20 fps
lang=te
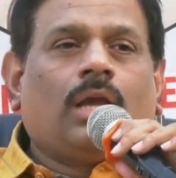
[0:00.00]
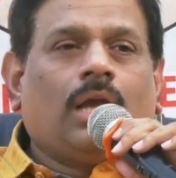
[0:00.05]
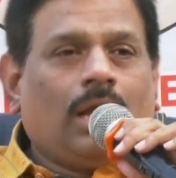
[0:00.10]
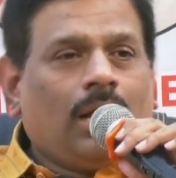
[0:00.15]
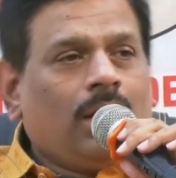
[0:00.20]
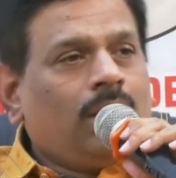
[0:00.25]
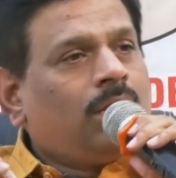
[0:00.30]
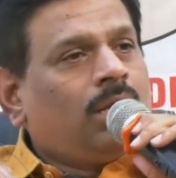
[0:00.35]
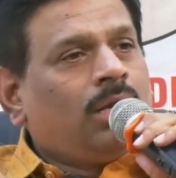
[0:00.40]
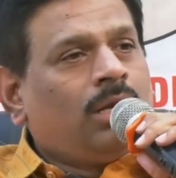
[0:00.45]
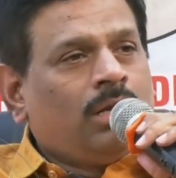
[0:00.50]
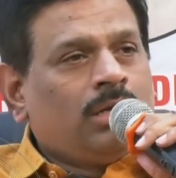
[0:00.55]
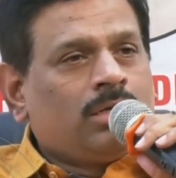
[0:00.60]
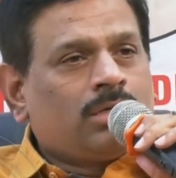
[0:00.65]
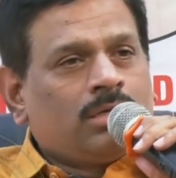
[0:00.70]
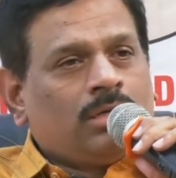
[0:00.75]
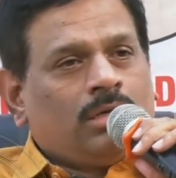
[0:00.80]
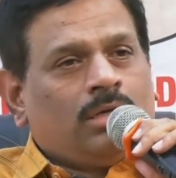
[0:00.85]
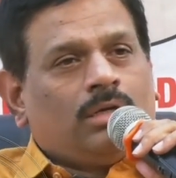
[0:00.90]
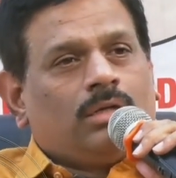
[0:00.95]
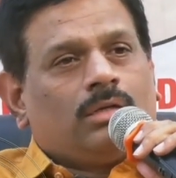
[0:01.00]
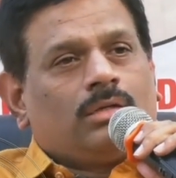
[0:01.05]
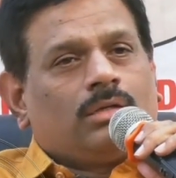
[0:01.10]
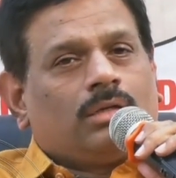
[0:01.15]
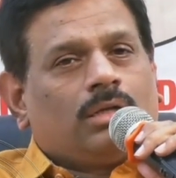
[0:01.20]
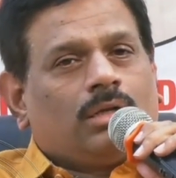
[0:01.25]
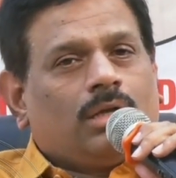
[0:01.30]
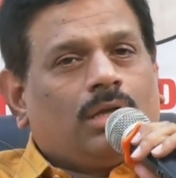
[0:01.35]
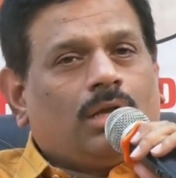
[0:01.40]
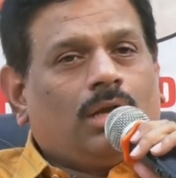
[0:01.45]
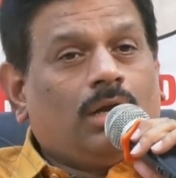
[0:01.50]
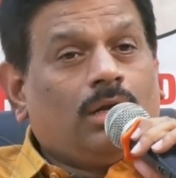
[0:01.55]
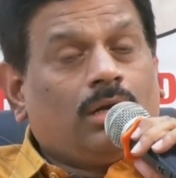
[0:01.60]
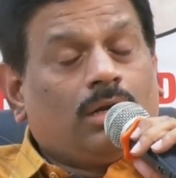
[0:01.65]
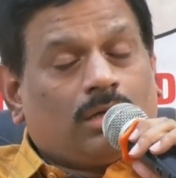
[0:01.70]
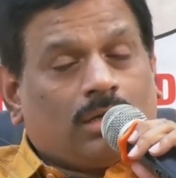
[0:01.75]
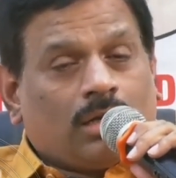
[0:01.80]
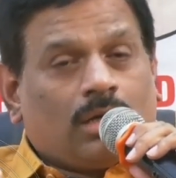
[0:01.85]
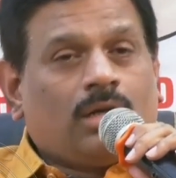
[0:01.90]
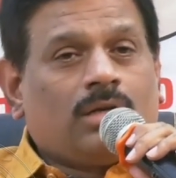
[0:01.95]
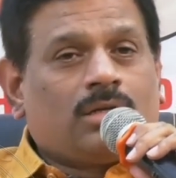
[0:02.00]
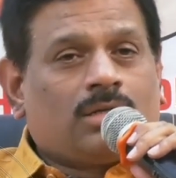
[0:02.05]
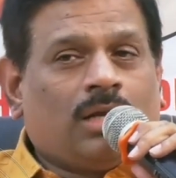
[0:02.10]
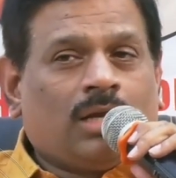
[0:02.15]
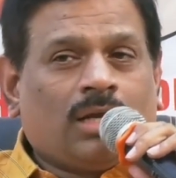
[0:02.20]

యాంటీ నేషనల్ అండ్ టెర్రరిస్ట్లా